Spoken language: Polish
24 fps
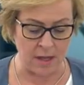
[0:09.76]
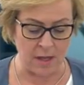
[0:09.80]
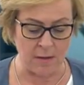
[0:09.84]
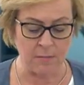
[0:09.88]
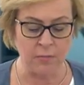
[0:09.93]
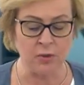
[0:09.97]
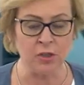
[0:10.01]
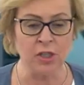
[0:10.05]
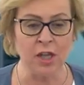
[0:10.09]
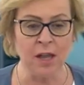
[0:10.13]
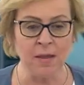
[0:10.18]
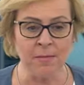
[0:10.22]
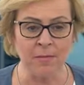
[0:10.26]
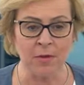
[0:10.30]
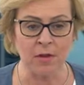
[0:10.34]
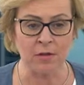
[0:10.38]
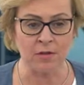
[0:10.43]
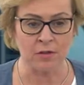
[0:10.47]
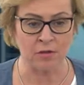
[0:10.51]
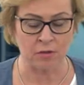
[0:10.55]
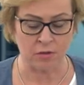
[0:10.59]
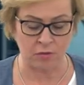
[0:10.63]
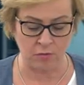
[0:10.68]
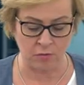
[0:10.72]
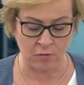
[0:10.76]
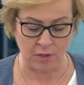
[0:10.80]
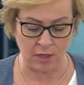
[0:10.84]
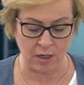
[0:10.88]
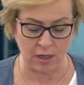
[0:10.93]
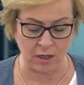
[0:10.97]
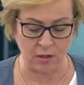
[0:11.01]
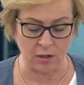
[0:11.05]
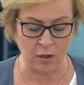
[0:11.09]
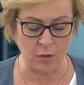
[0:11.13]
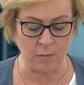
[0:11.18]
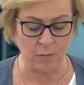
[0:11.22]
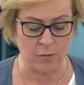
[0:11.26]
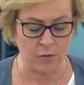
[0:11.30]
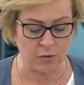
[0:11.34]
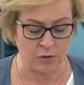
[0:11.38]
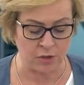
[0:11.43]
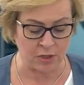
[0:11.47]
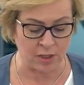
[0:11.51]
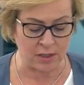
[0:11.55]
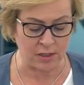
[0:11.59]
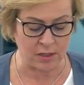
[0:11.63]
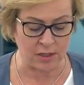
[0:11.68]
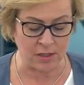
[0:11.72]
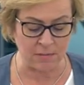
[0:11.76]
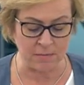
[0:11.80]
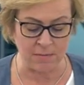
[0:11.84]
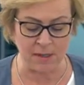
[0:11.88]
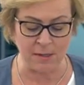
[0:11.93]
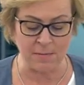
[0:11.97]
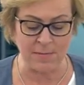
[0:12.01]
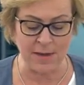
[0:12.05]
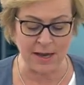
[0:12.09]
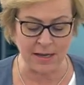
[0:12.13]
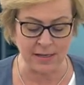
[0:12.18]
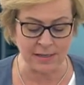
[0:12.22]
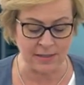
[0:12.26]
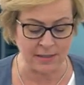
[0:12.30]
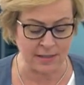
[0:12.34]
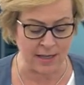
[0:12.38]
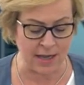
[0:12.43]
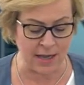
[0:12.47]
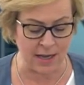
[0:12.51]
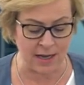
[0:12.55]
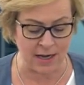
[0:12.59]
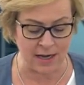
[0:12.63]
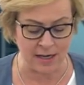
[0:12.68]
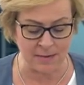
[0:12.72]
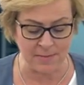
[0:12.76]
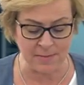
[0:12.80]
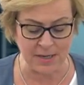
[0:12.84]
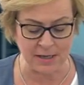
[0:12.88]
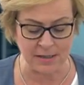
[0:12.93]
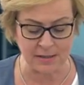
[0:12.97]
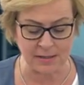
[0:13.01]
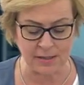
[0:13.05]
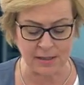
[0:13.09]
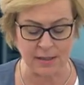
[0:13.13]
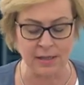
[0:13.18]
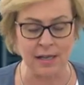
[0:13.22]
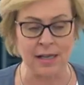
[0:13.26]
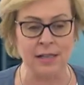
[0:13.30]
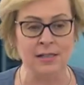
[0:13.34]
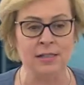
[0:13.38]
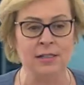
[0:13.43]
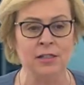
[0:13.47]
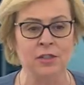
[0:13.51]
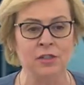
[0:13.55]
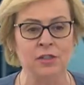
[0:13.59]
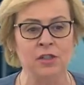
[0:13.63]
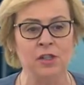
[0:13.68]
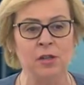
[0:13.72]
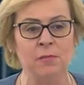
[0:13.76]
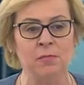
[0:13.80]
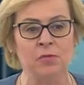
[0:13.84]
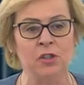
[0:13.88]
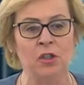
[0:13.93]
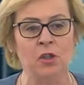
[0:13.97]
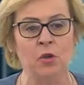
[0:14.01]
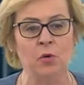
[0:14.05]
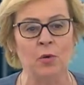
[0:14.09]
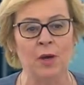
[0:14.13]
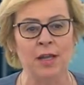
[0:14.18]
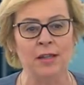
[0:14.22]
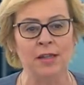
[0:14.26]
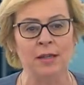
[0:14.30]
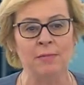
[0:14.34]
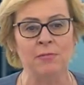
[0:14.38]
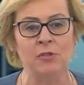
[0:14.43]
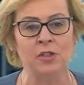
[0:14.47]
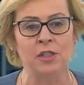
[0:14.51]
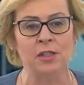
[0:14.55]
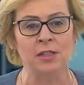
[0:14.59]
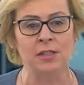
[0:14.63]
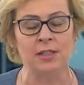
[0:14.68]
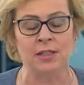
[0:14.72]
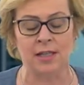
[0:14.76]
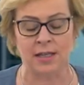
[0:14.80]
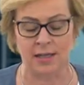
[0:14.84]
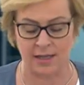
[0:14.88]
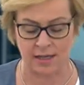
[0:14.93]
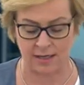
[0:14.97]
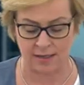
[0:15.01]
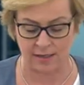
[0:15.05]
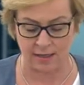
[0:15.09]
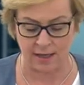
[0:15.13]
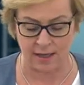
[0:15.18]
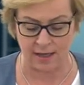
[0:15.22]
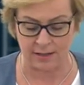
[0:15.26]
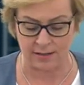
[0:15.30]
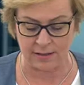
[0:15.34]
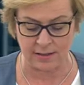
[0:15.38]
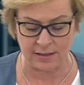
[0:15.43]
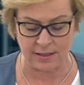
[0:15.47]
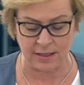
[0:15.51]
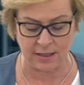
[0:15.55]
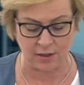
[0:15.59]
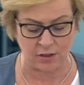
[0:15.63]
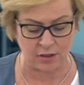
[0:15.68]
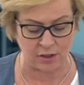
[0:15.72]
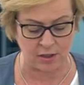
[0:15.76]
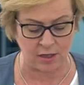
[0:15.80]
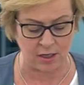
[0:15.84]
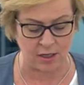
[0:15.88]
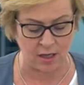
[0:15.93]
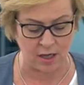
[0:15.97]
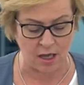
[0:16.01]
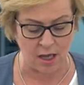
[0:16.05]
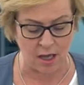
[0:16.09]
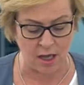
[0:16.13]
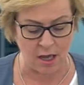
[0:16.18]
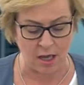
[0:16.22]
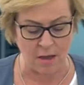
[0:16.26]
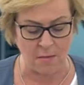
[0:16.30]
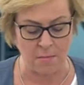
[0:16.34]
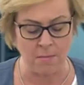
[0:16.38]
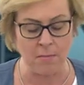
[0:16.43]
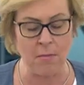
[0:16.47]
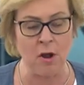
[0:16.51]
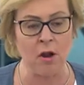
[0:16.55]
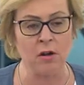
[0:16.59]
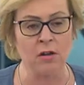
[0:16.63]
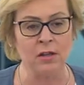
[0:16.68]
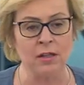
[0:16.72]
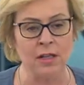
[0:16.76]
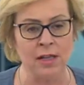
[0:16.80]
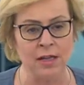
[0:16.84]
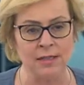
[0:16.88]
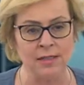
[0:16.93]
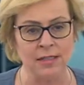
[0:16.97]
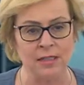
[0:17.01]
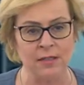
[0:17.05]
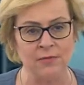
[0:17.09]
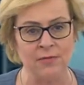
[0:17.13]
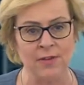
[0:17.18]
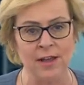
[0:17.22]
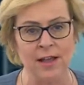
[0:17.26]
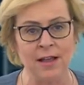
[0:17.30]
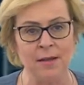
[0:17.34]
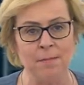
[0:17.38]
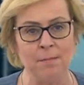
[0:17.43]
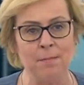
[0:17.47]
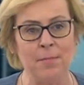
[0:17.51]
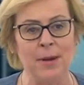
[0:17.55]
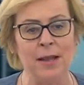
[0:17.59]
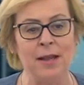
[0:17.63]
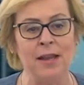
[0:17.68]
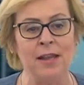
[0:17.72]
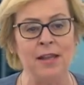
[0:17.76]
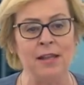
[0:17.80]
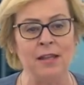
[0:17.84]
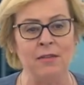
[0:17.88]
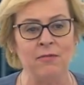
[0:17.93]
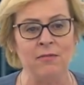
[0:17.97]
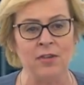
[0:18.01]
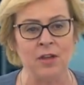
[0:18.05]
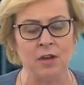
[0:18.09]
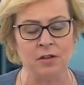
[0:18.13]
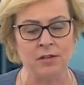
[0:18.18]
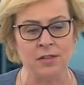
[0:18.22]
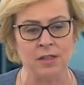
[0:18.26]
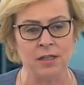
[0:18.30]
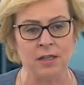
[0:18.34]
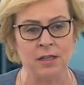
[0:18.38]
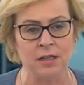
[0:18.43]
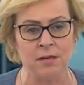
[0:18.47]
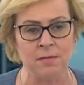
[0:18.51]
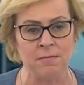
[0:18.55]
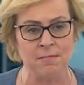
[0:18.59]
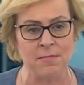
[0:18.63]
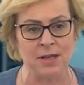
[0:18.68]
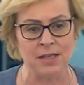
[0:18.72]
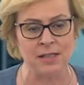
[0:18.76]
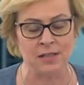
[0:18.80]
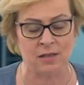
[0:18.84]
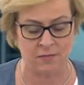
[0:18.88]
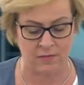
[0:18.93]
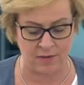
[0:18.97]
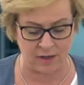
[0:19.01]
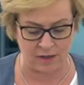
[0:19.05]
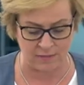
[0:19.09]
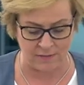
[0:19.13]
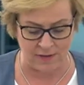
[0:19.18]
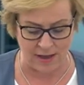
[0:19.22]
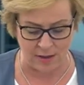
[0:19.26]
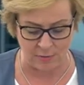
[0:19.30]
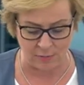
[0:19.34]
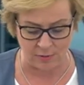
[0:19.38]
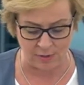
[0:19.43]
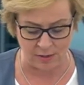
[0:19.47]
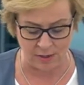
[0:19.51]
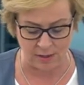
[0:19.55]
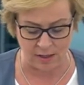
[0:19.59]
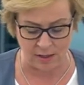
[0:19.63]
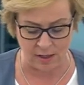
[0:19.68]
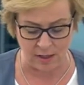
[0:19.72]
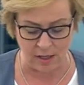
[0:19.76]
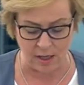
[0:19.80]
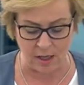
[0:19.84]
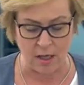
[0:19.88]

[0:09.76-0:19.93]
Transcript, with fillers: przemoc której dopuszcza się birmańska armia jest klasycznym przykładem czystek etnicznych morderstwa palenie wiosek masowe gwałty.